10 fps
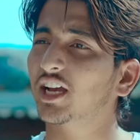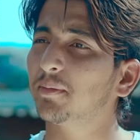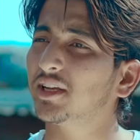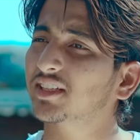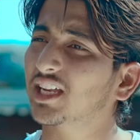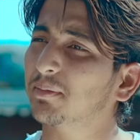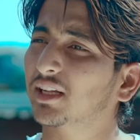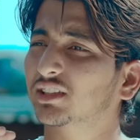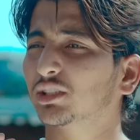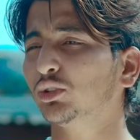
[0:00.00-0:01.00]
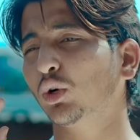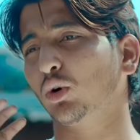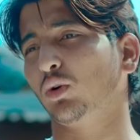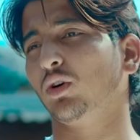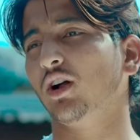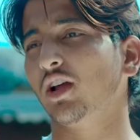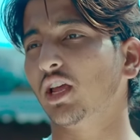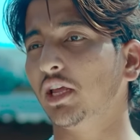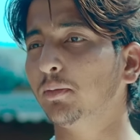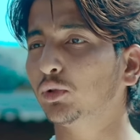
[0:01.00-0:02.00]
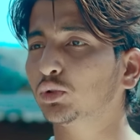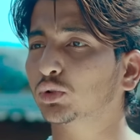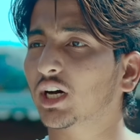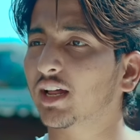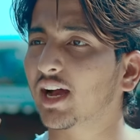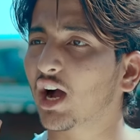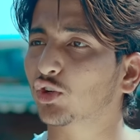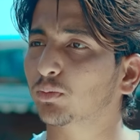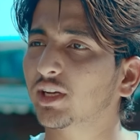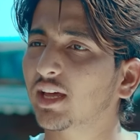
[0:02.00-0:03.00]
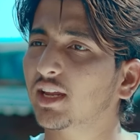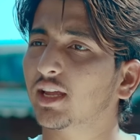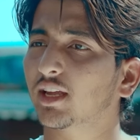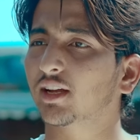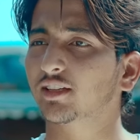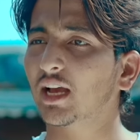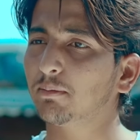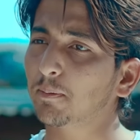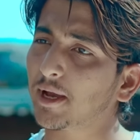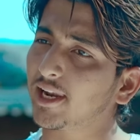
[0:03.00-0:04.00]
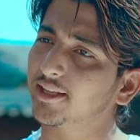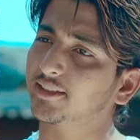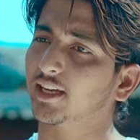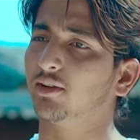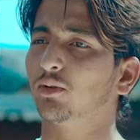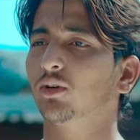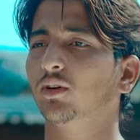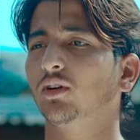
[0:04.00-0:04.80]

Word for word: अच्छा ये सारी बात तो छोड़ दो इब कुछ सुधार आया उसमें या नहीं या अभी पहले जैसा ही वो